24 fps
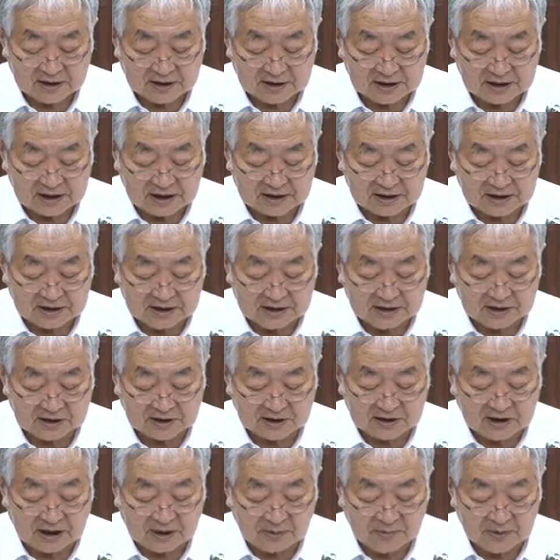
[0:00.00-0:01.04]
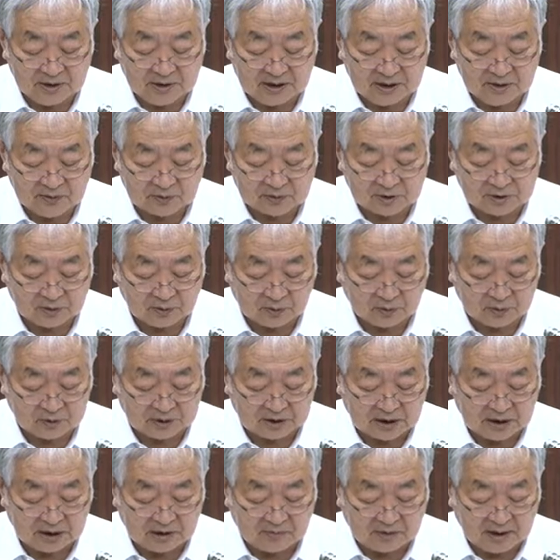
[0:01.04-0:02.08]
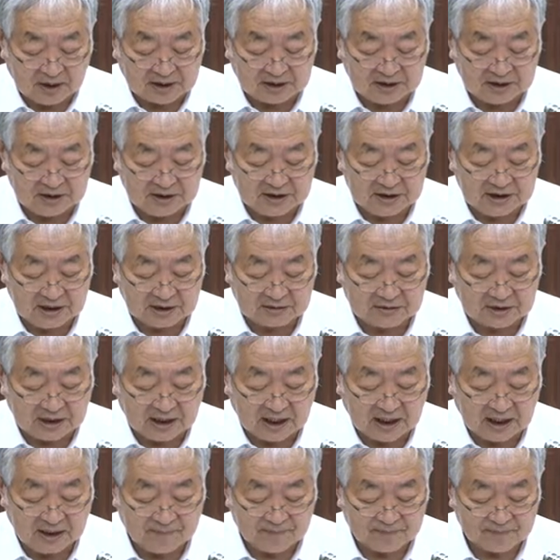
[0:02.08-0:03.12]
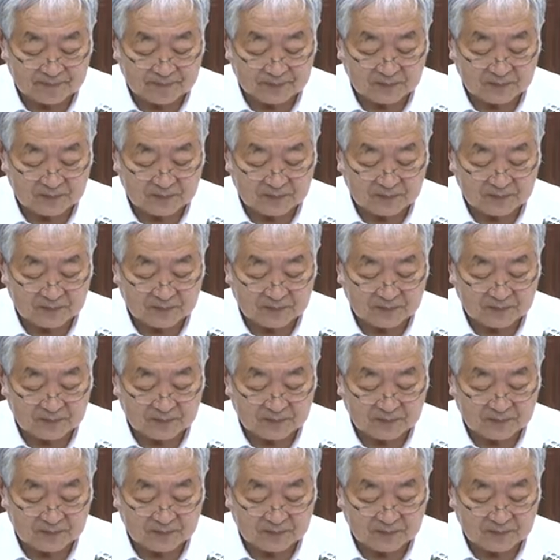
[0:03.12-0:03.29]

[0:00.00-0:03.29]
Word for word: しかし、津波への想定は貧弱で、